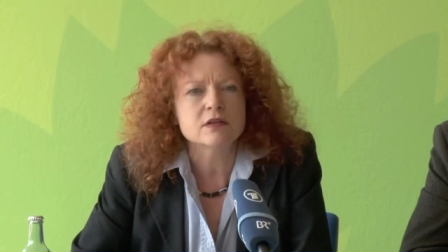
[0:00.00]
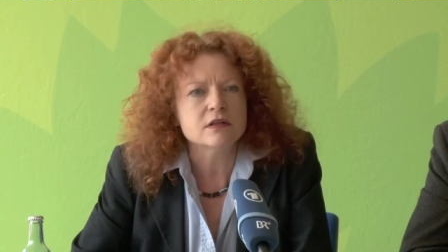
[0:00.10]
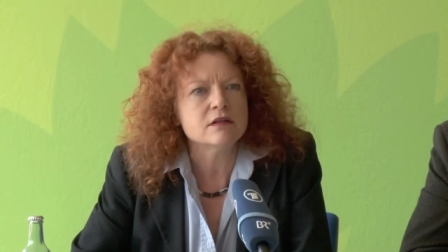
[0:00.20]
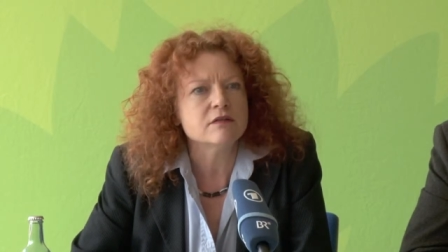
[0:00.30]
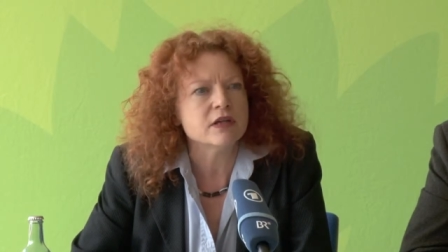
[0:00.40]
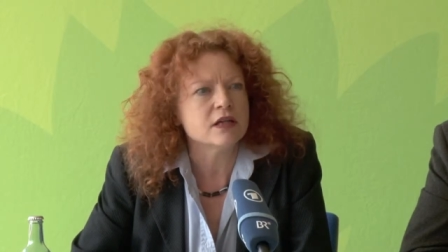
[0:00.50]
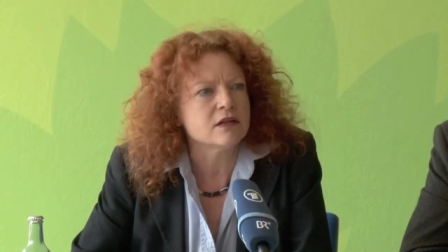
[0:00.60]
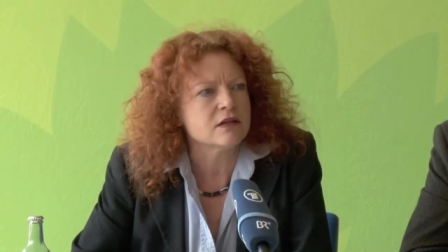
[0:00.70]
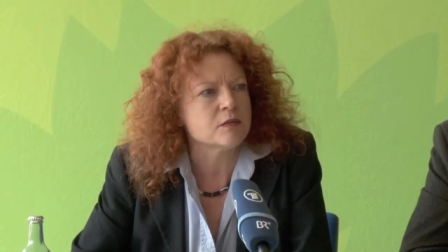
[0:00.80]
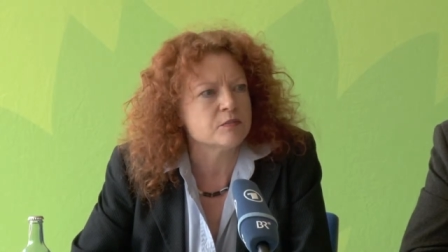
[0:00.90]

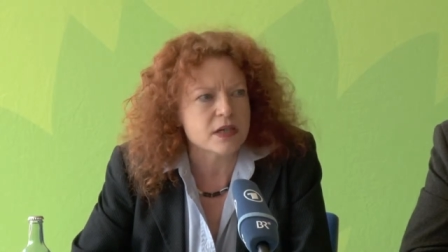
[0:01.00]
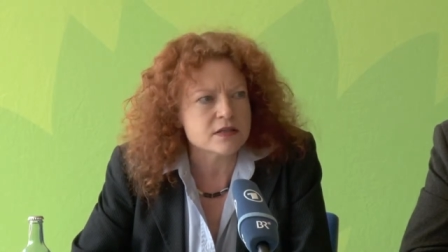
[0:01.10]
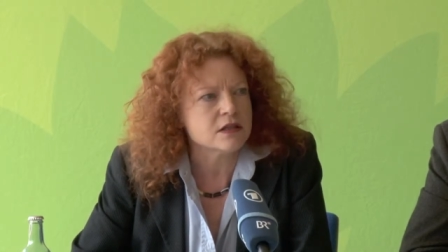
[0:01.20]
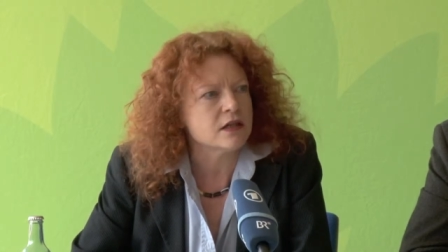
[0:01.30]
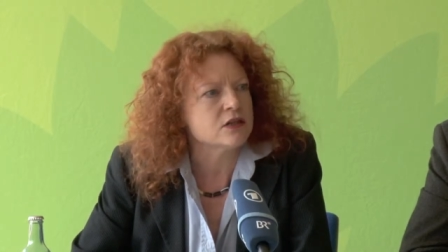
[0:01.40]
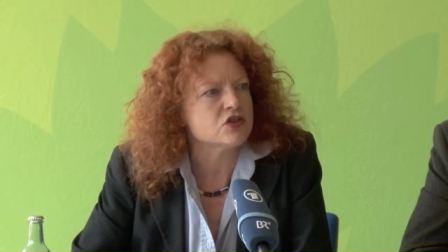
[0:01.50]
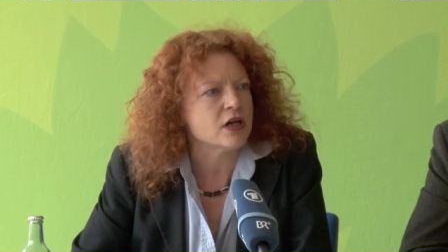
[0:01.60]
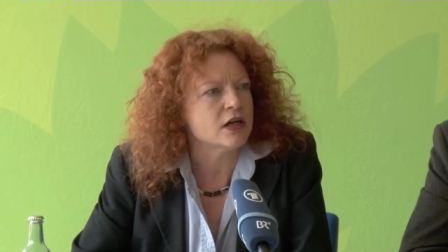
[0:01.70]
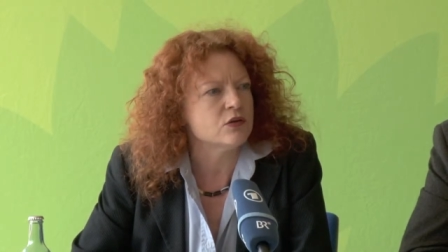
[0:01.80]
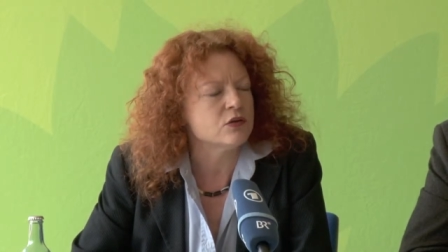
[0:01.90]
irgendwelche
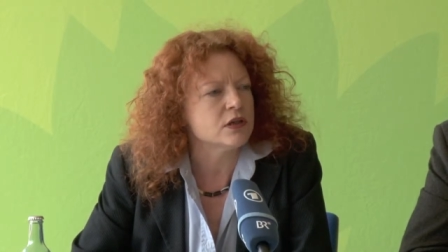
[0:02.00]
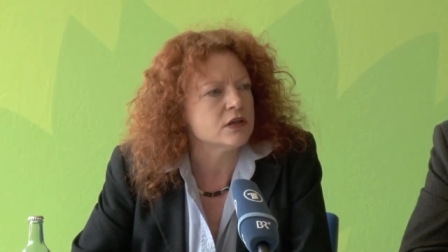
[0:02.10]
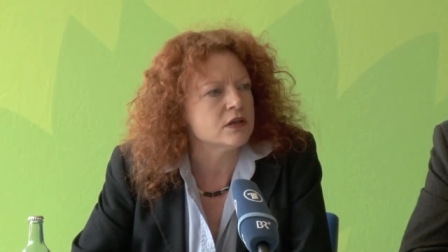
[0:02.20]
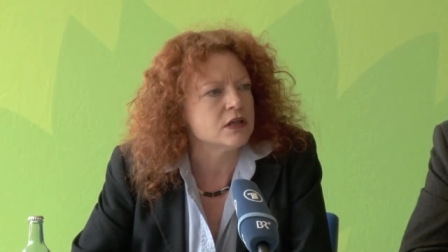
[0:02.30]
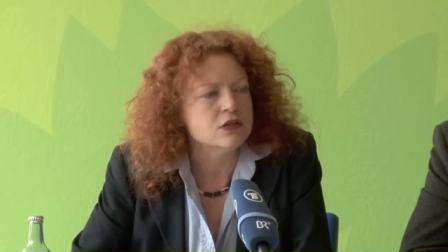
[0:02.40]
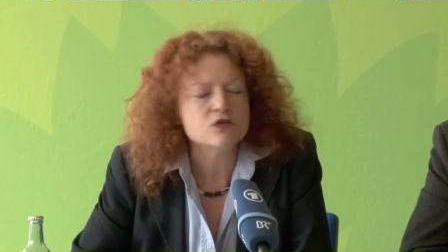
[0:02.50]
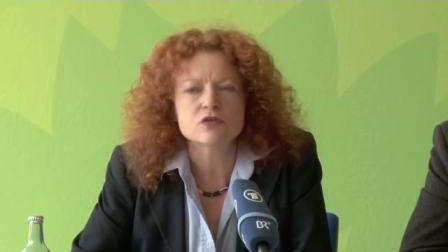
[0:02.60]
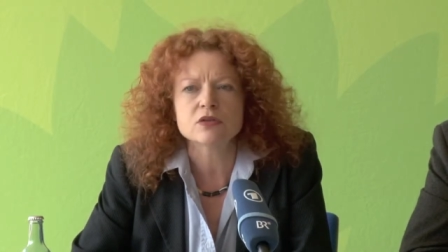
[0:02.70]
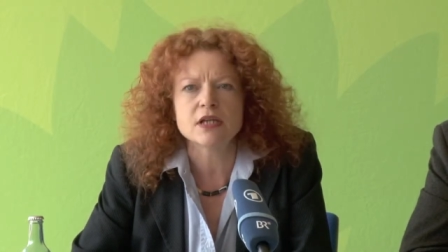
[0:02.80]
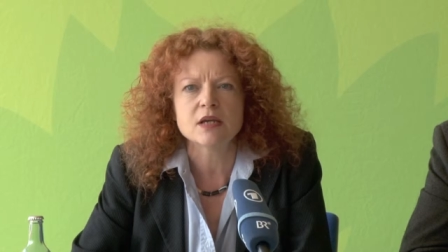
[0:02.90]
Basta-Entscheidungen
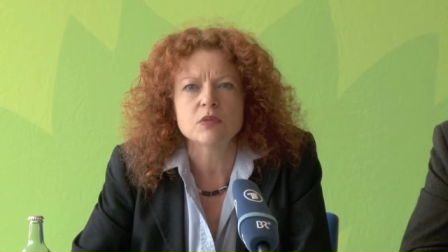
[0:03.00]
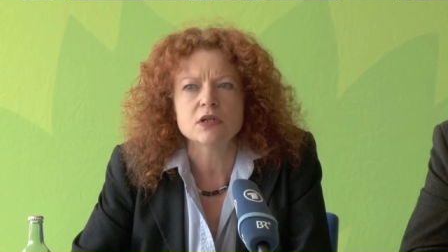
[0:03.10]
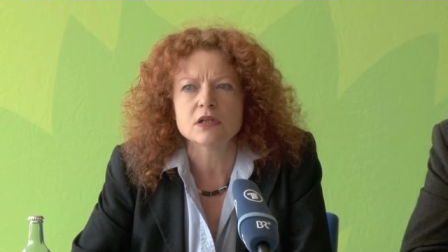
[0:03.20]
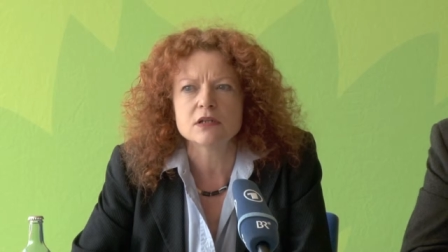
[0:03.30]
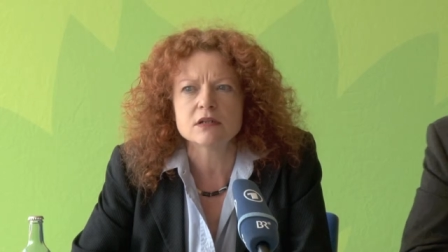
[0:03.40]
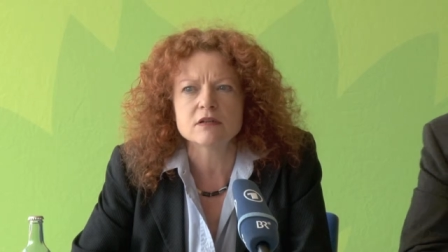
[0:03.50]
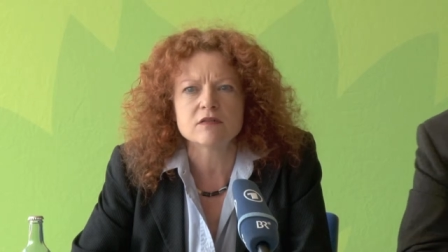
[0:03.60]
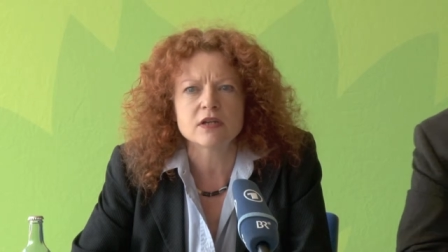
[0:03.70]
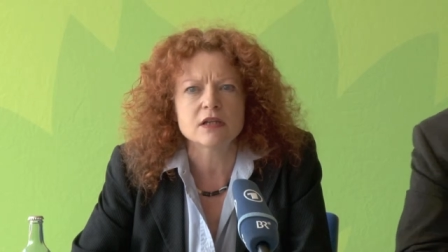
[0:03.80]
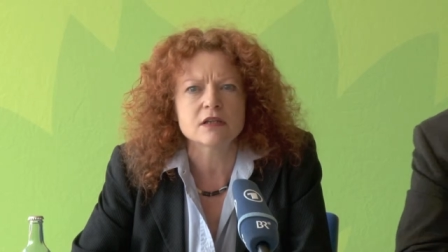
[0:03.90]
hinzunehmen,
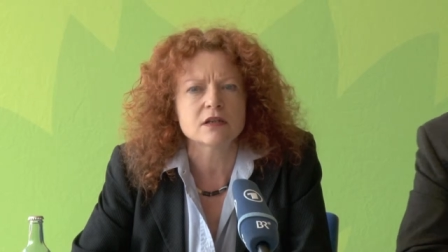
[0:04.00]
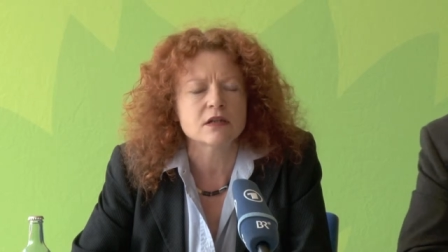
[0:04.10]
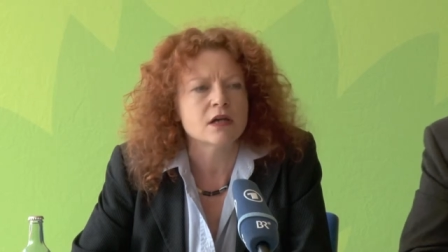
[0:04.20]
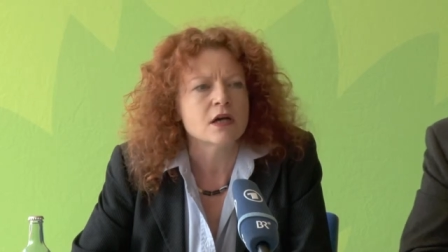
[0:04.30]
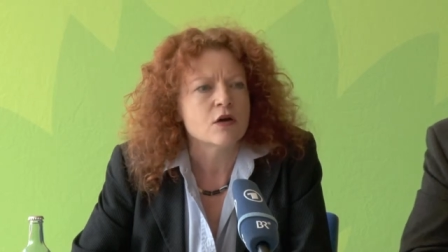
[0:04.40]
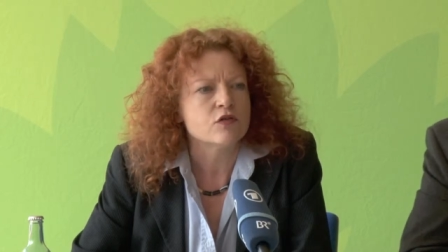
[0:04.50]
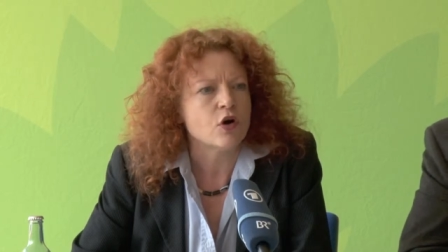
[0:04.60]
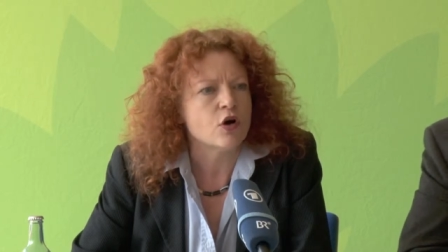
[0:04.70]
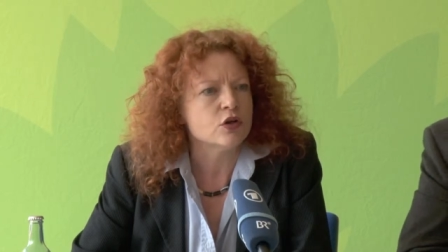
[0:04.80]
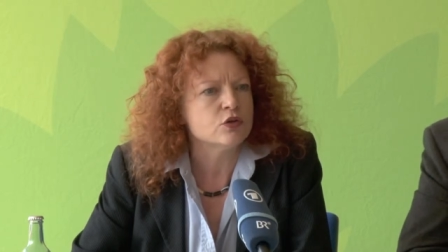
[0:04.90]
irgendwelche
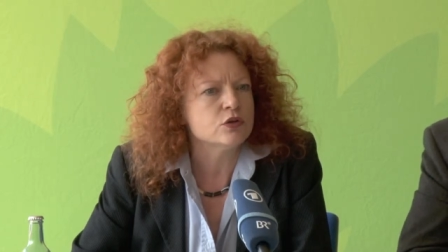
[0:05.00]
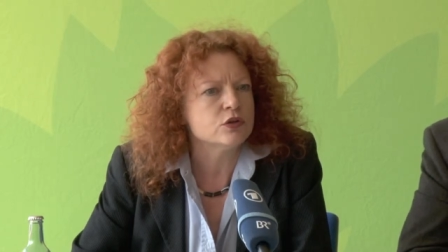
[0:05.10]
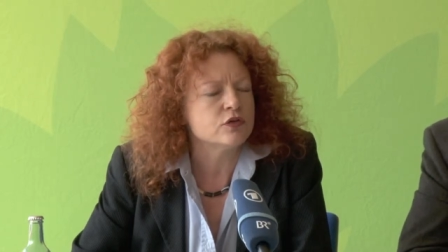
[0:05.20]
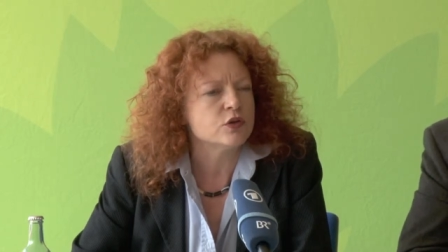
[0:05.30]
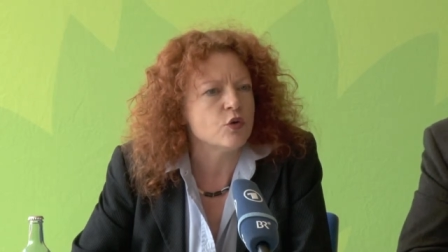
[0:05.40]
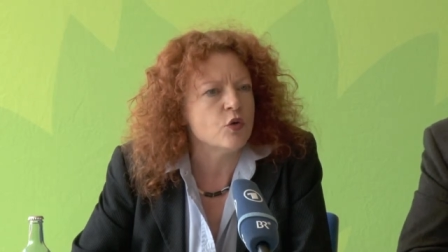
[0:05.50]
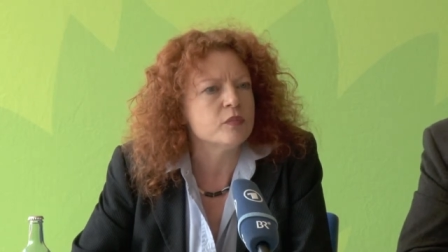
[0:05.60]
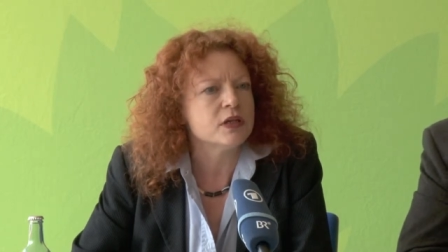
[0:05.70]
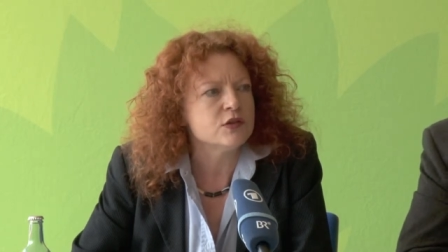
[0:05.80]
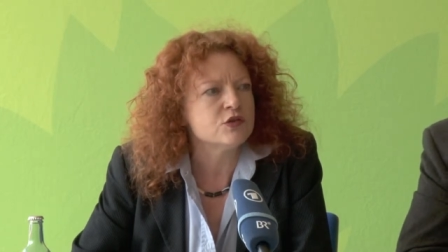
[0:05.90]
Verordnungen von
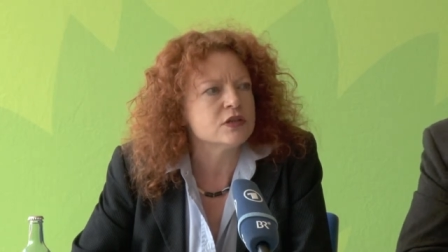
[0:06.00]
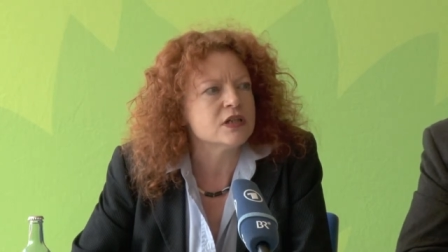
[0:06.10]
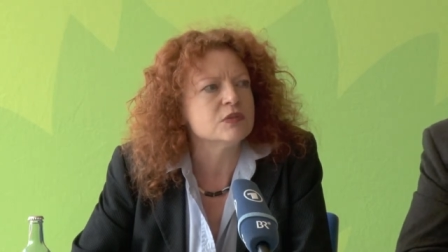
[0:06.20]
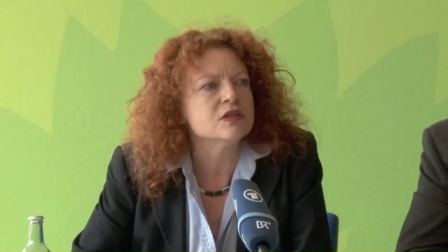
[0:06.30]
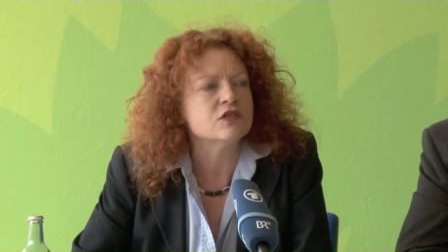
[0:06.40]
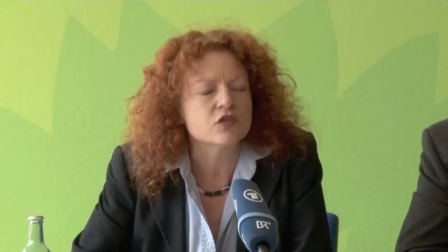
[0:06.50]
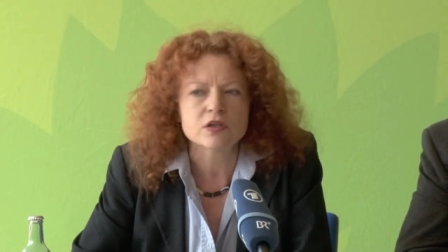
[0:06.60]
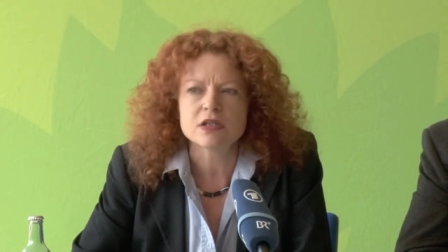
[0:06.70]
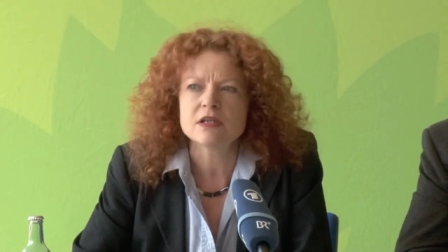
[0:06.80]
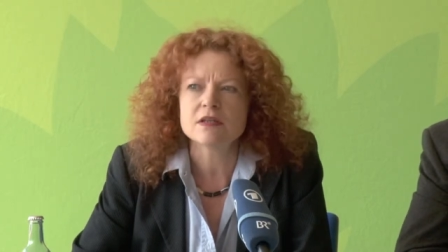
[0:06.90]
oben hinzunehmen,
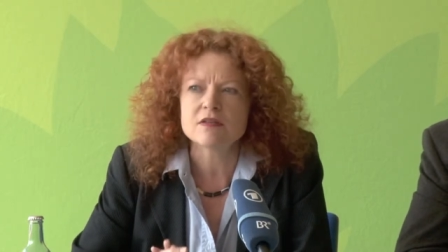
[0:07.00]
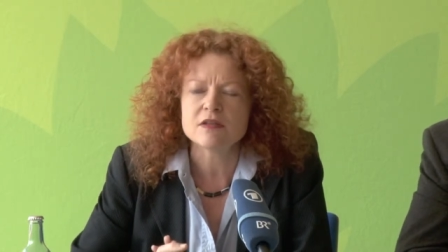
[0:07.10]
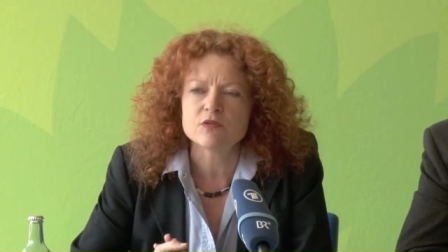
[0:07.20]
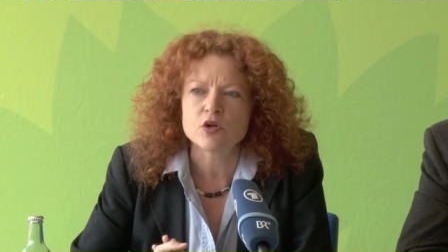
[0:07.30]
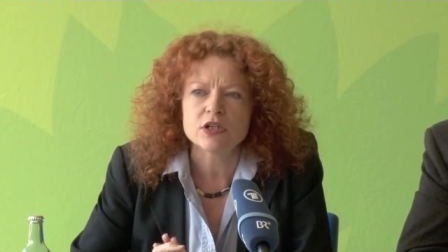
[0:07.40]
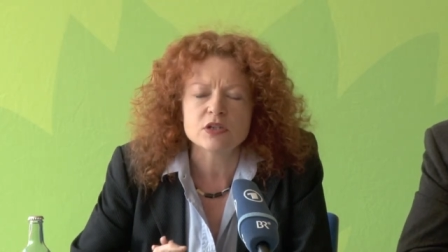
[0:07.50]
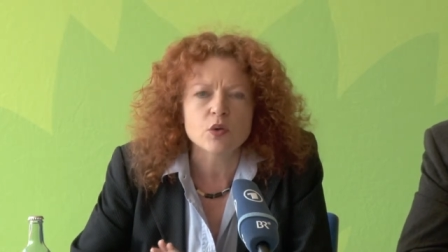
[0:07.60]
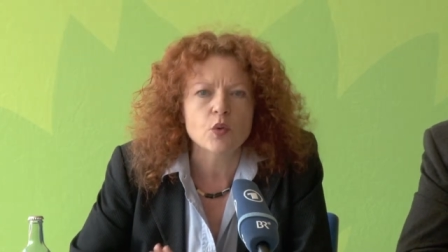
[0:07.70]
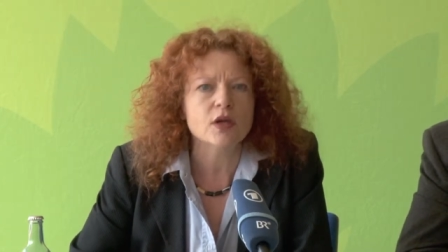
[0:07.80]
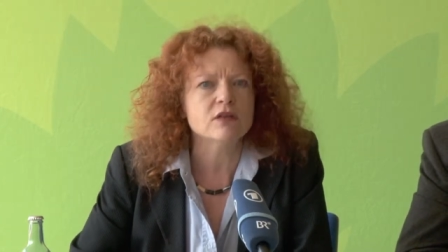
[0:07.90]
sondern sie wollen
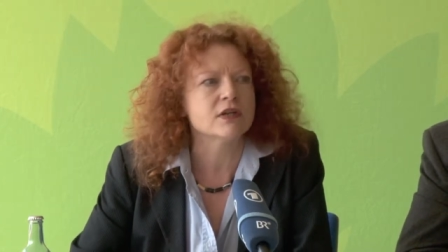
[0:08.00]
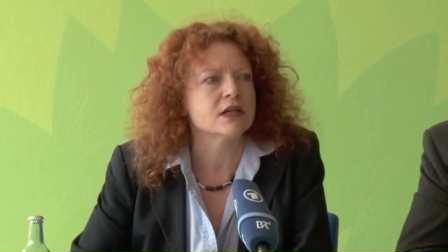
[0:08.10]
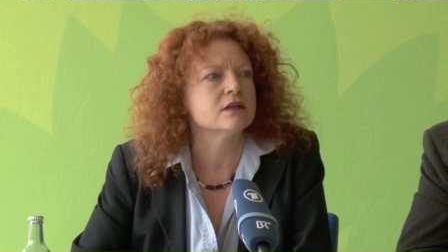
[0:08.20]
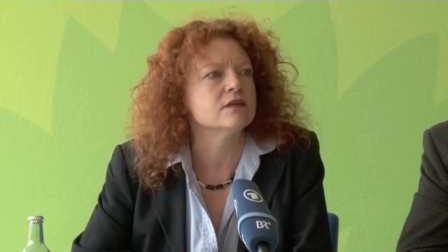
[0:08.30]
gehört werden.